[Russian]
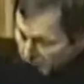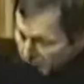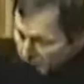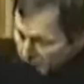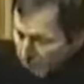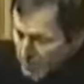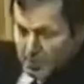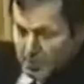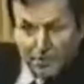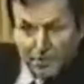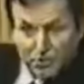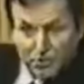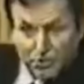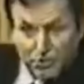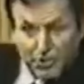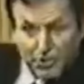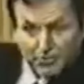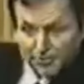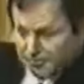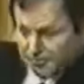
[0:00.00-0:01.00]
А если
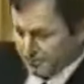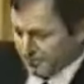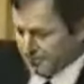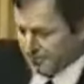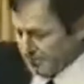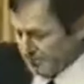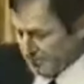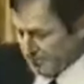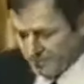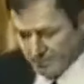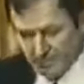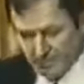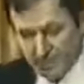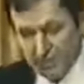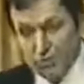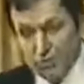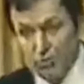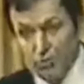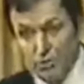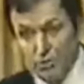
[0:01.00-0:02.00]
посмотреть отсюда,
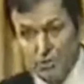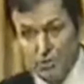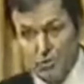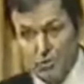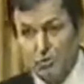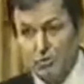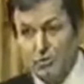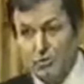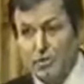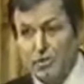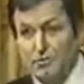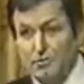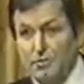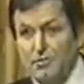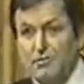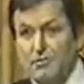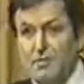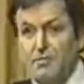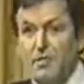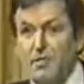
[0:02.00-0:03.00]
то мы и
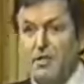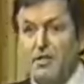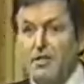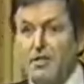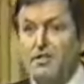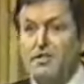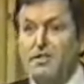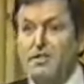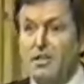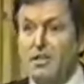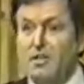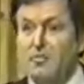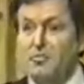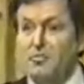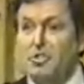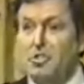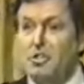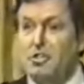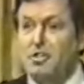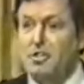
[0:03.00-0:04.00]
увидели бы с вами
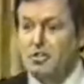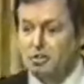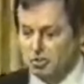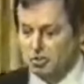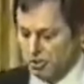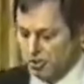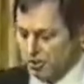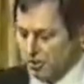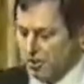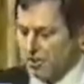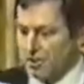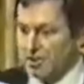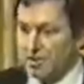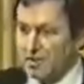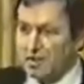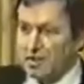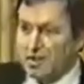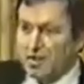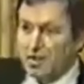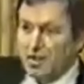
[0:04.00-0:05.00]
те пчелиные
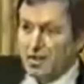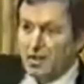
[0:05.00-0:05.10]
соты,